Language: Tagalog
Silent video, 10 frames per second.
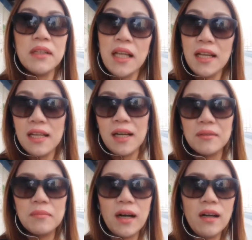Madali
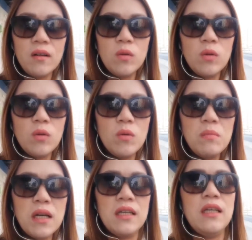lang ba o
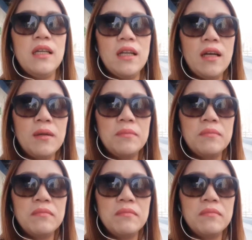mahirap?